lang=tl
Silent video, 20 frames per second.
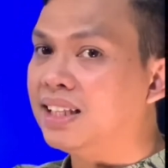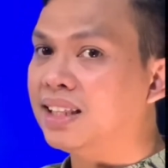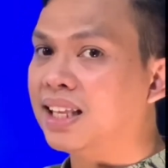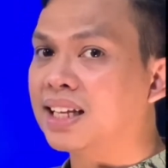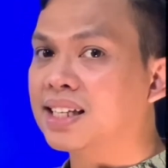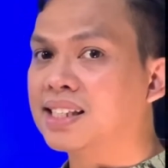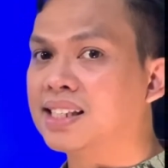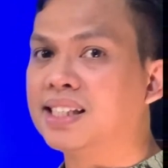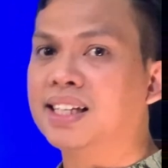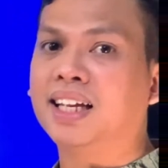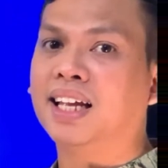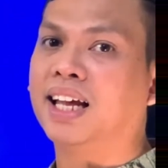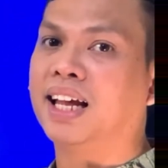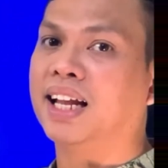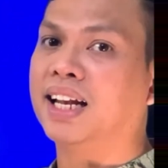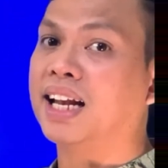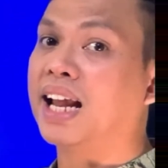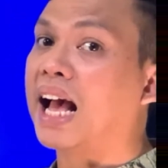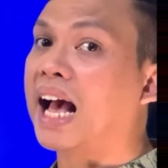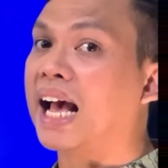index na
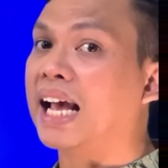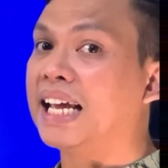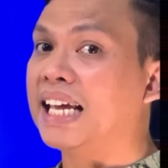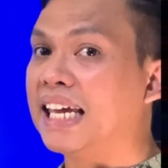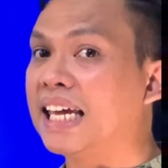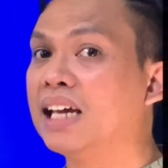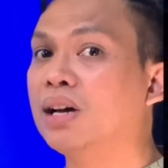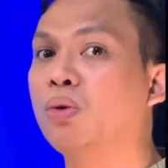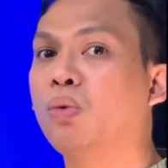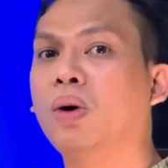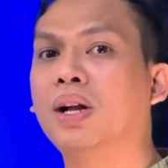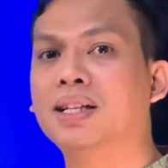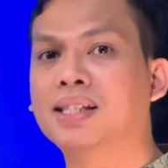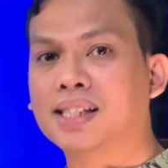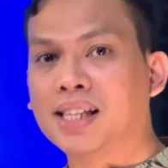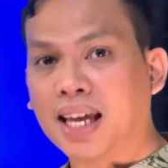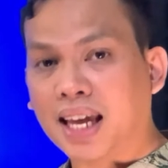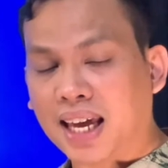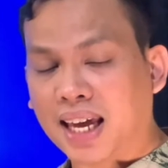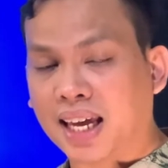yan ay equal
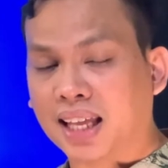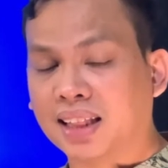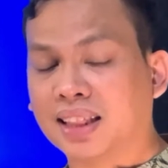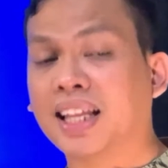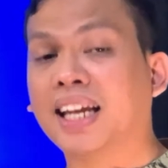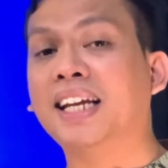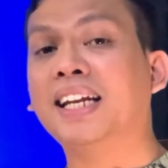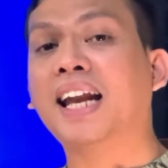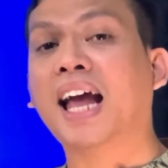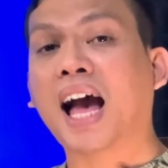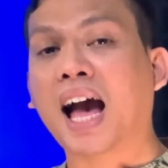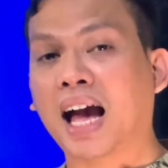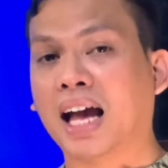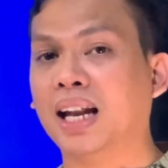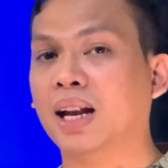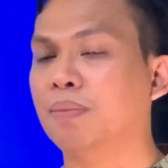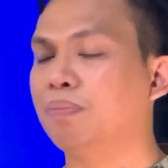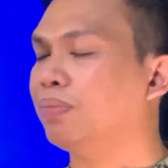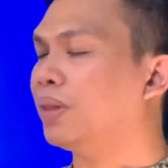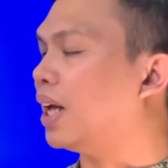sa 8 na
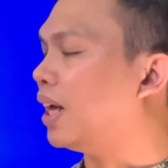hinahanap